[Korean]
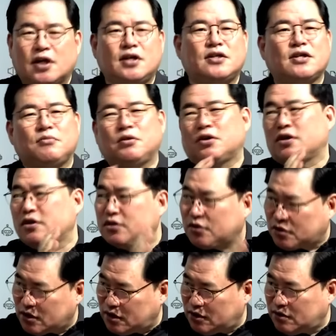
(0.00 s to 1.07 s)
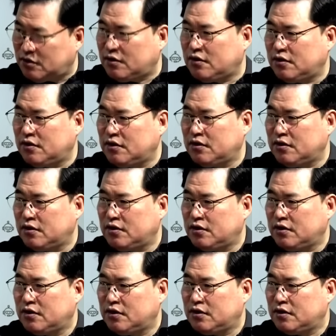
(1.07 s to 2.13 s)
저는... 그러니까 이재명 그런 성격이에요.
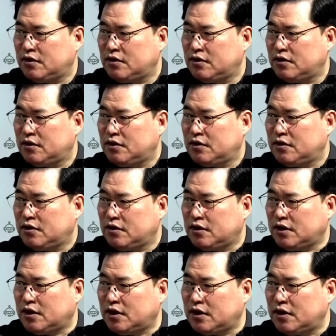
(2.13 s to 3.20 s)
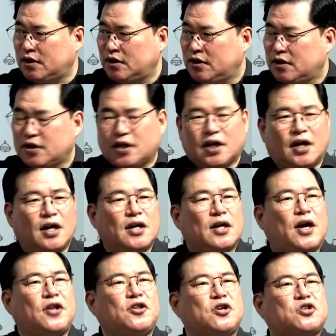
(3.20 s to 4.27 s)
음. 예. 그러니까
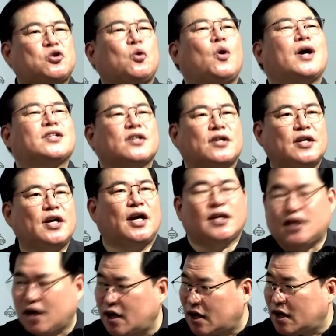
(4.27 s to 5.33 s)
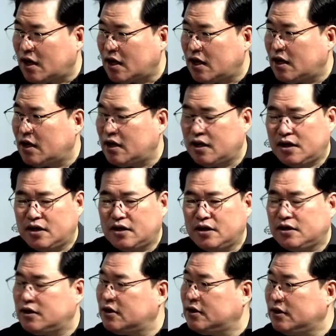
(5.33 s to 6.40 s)
걔들이 좋아서 그런 게 아니라 음.
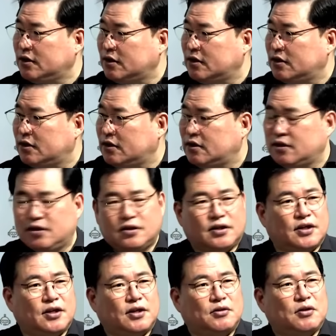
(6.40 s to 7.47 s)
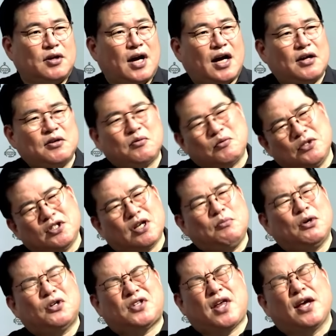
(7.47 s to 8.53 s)
예? 예. 아니
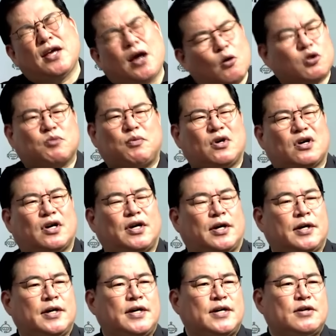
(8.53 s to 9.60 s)
이재명은 대기하고 싶을 거예요.